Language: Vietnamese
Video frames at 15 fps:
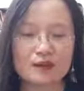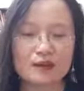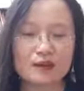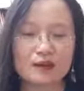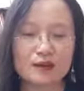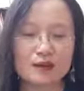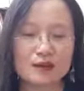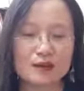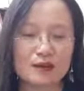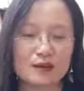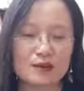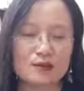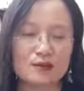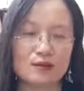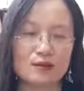à,
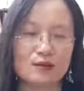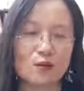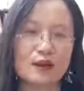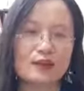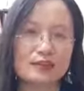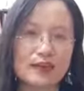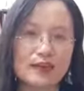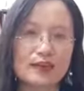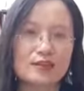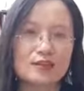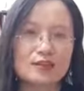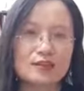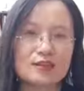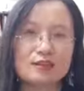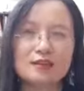ngoài ra
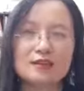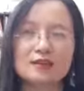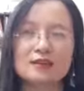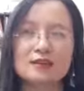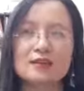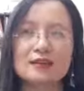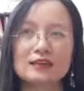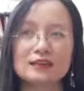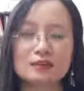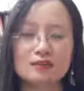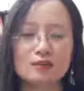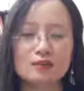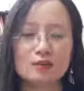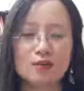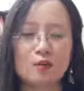thì cái
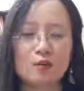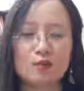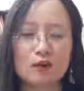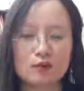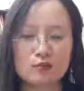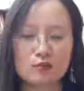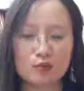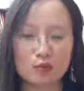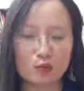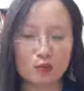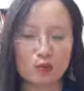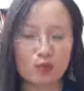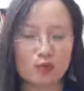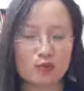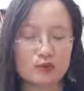nguồn gốc
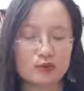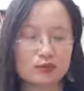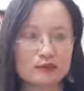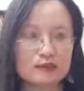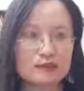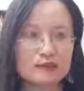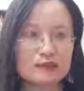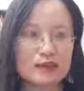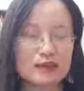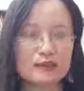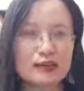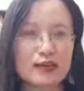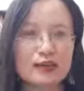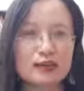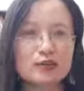của cái
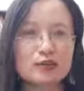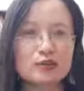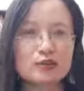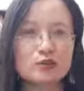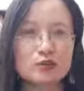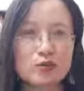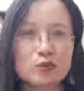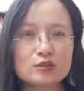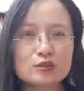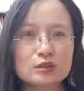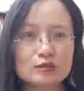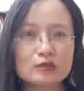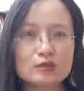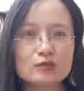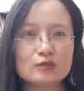trạng thái nước đôi
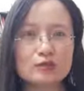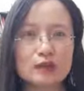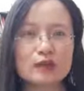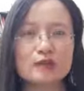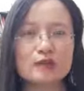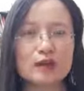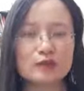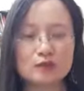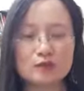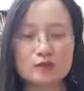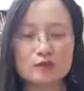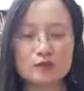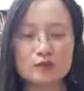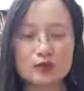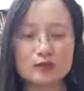trong cái mặt cảm xúc
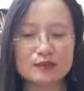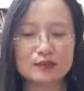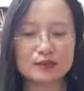và tình